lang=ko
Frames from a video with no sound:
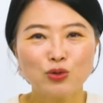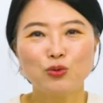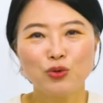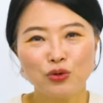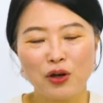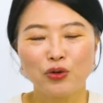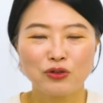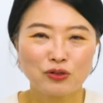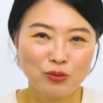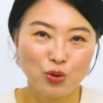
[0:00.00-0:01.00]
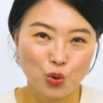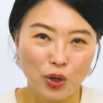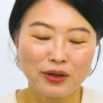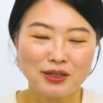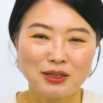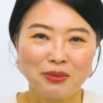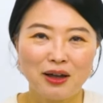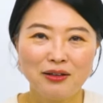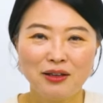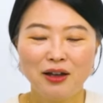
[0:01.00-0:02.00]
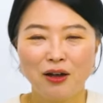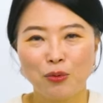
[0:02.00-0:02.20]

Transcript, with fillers: 좀 더 되었으면 좋았겠지만